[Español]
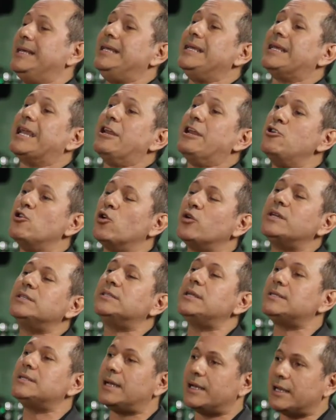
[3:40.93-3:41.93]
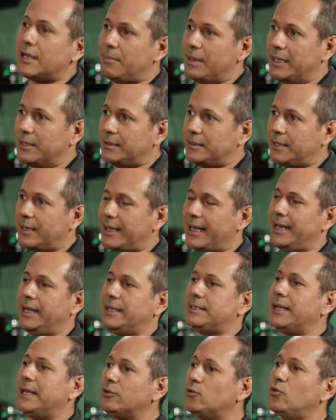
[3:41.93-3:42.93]
Y que no necesariamente el
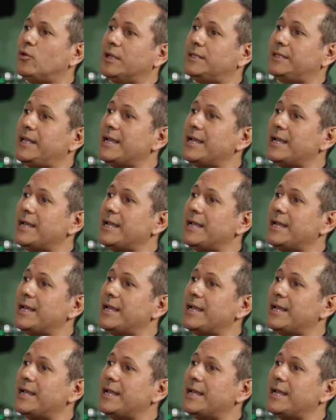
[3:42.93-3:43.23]
estatus que